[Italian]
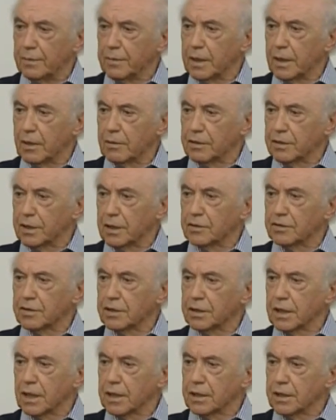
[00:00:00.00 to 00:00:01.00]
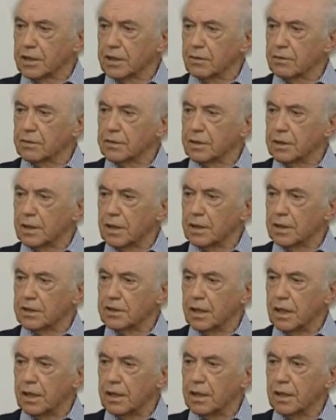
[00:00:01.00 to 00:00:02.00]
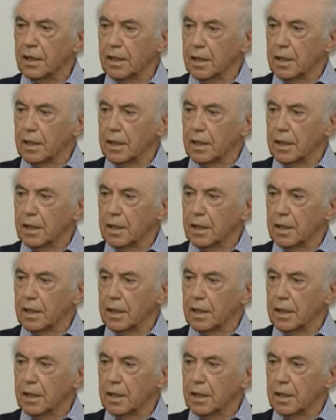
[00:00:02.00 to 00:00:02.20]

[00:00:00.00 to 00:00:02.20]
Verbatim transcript: 1975-76,